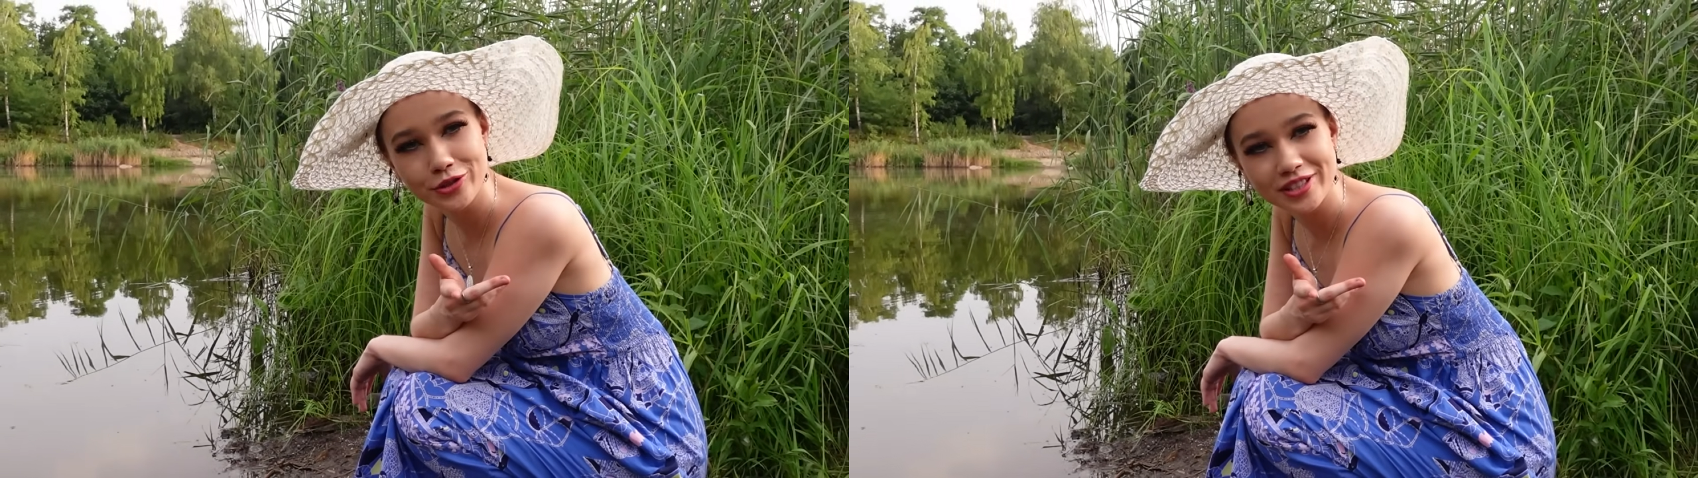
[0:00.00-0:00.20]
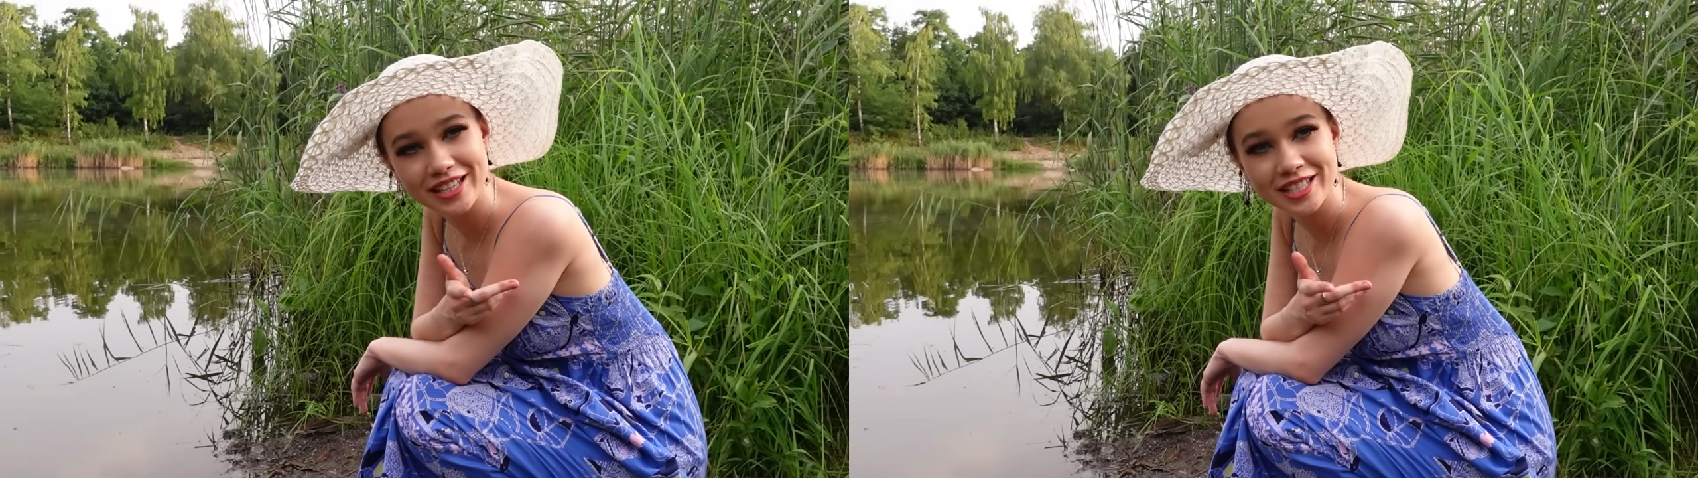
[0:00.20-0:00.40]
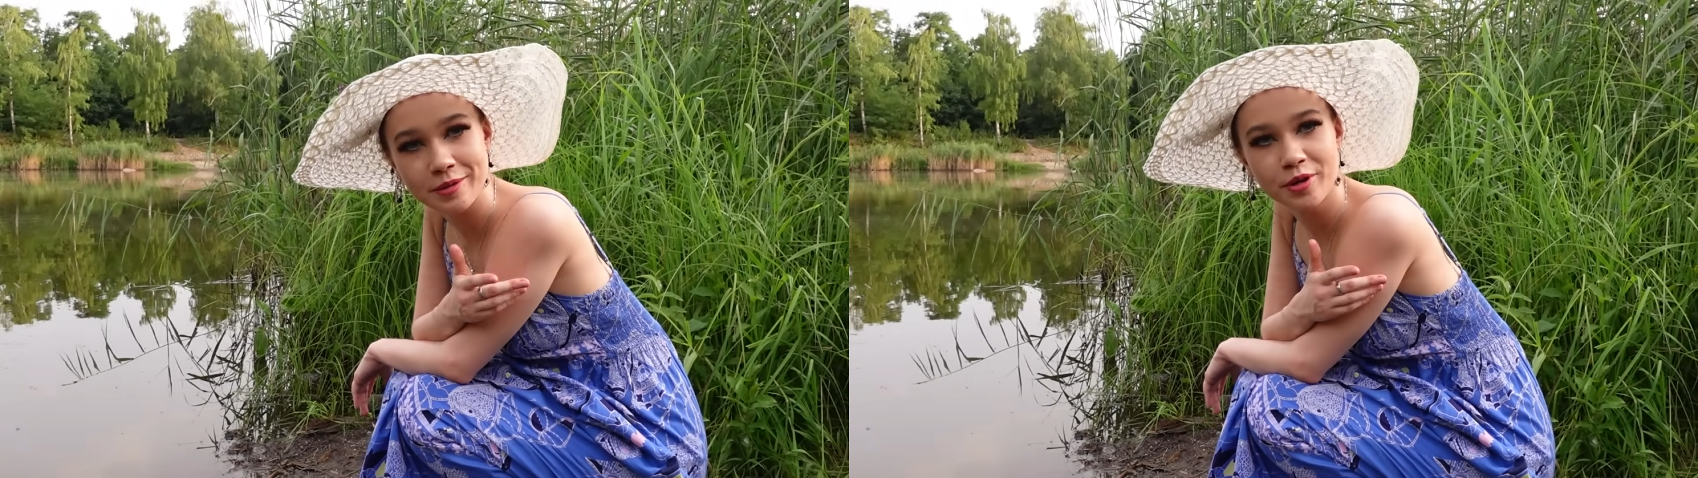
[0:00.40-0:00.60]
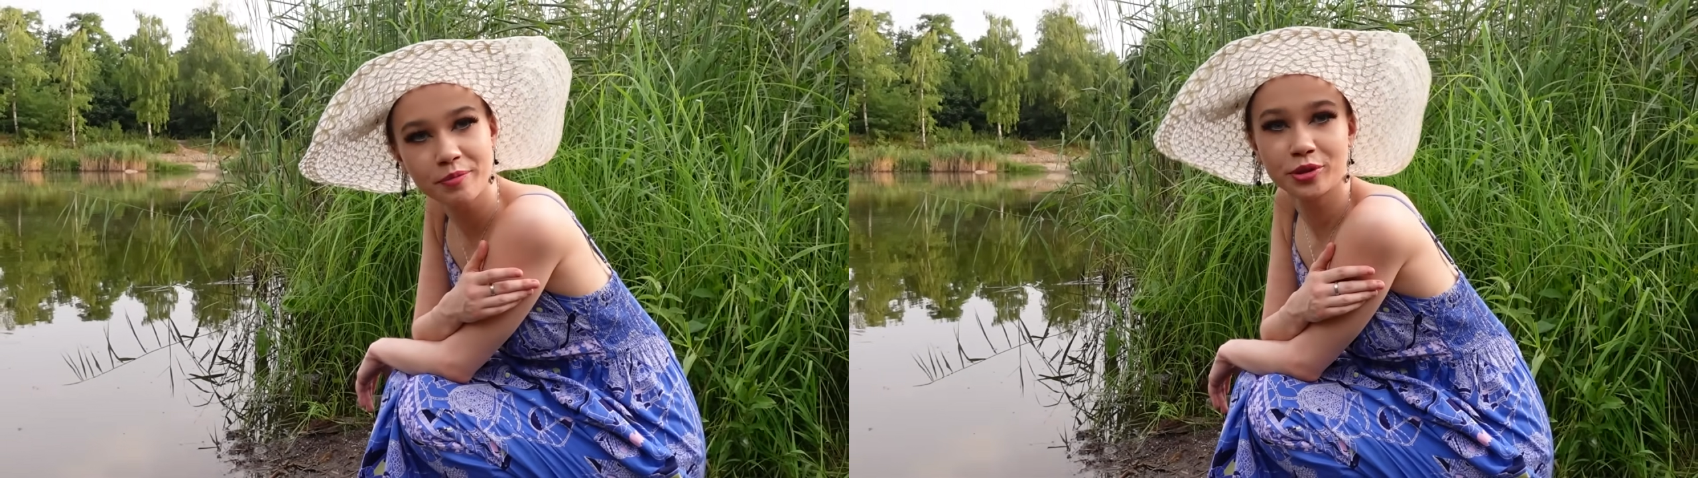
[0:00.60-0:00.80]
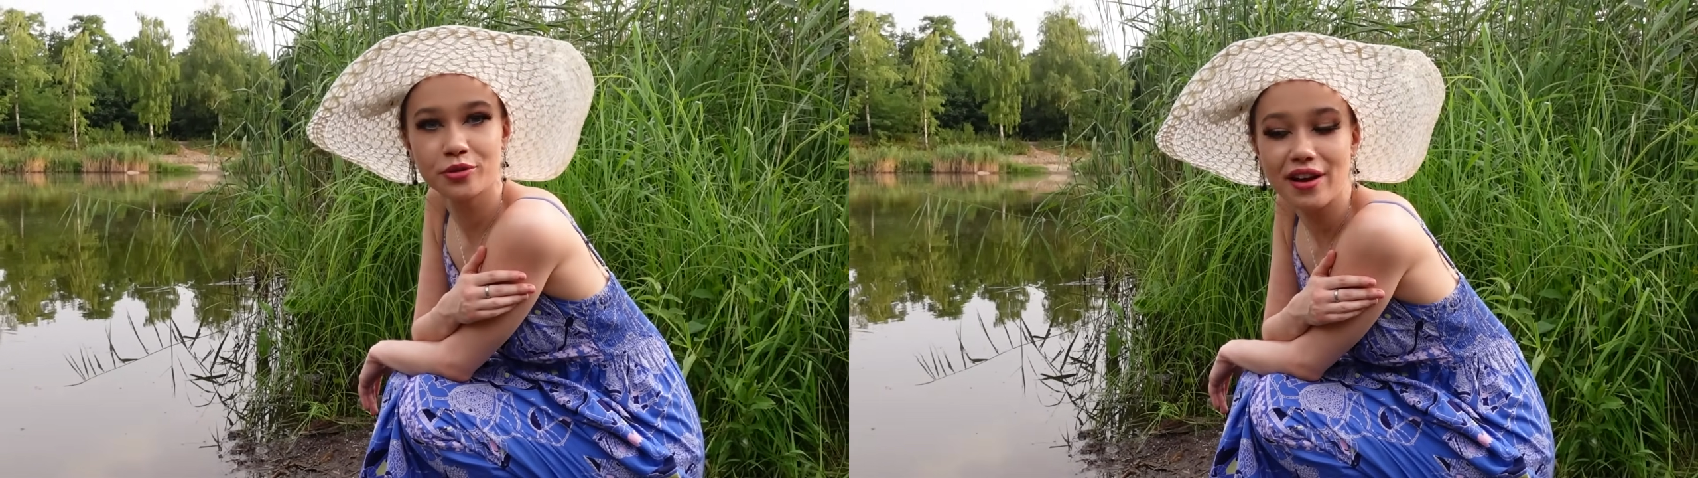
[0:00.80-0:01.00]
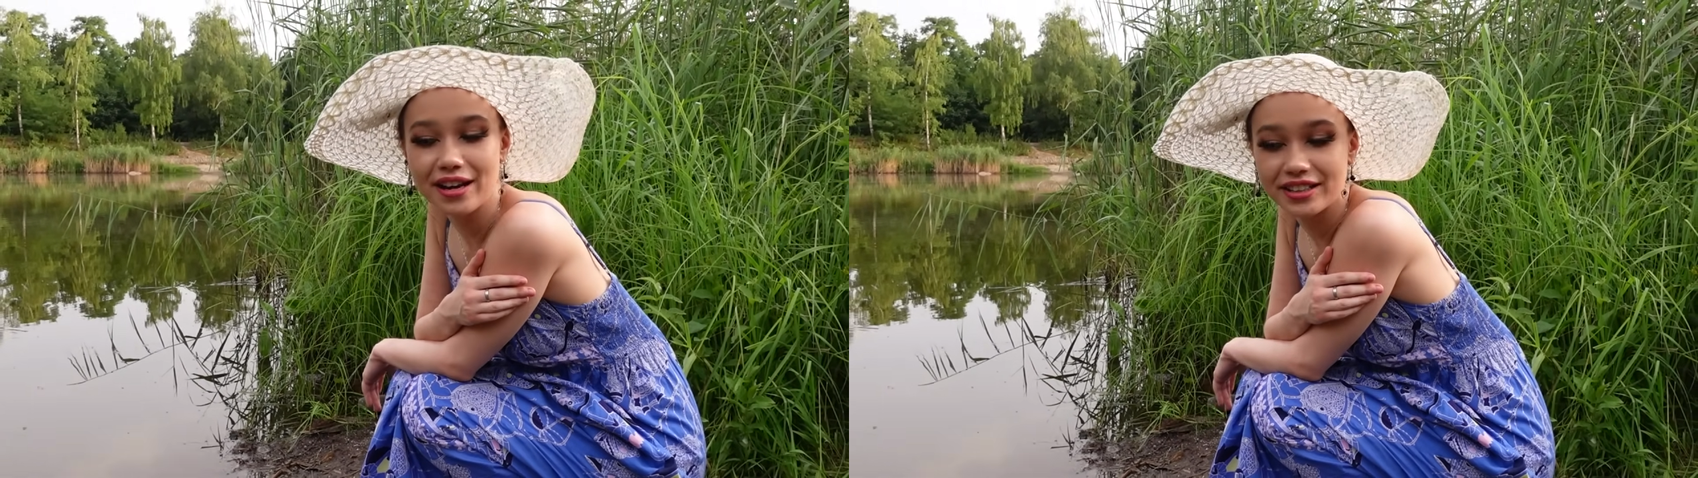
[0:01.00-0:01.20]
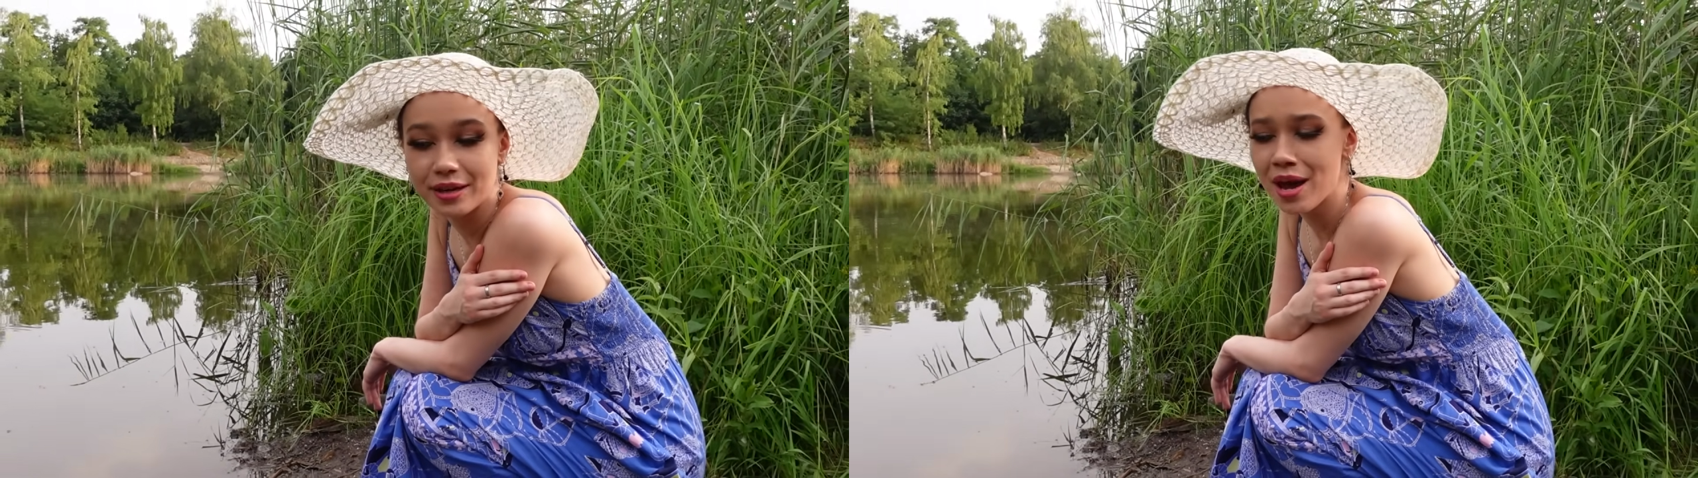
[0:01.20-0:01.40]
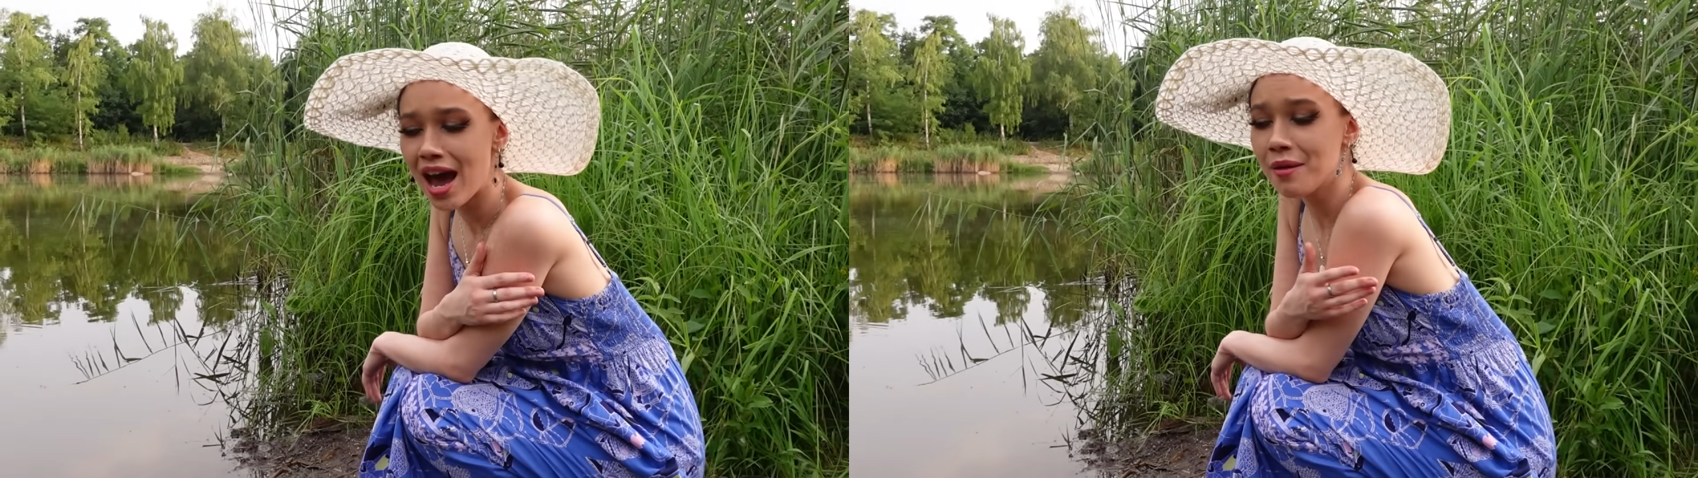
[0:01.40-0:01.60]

coś zjeść i proponowali nam,